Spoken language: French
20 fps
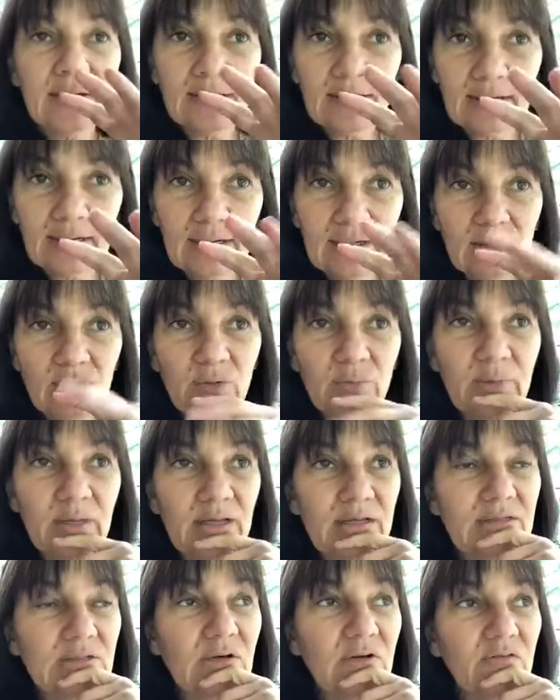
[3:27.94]
et
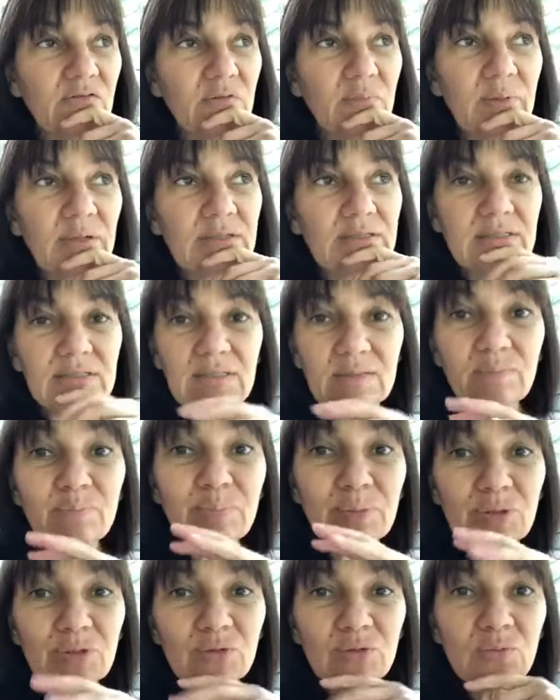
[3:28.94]
l'humiliation en fait partie. C'est
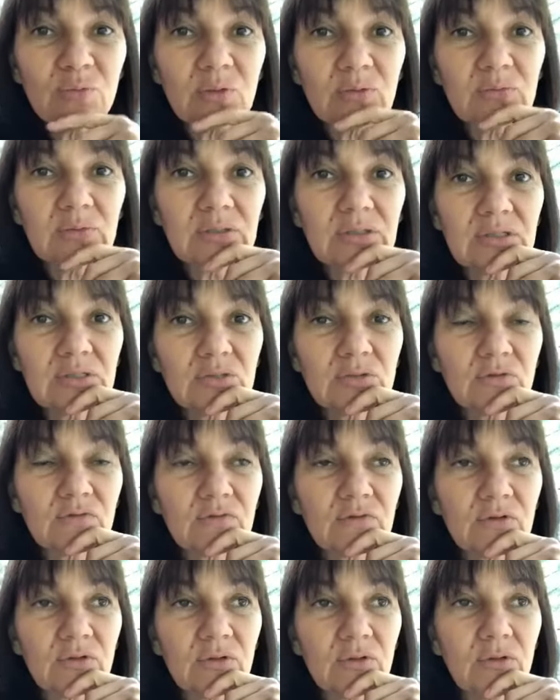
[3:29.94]
pas tout le monde qui
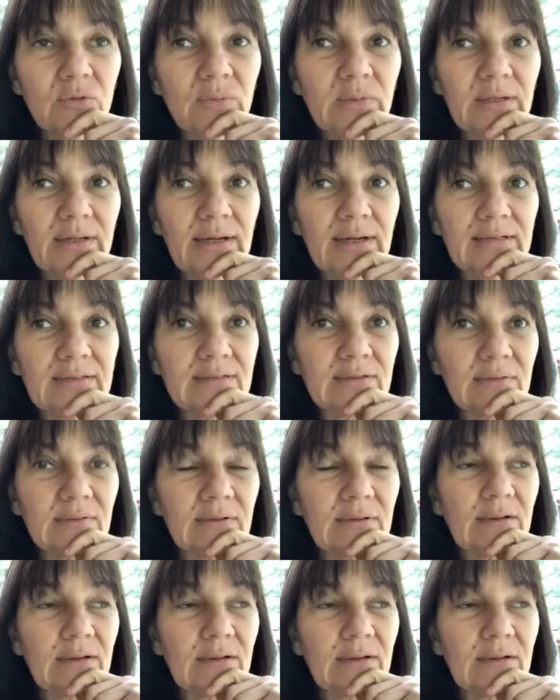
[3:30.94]
souffre de l'humiliation.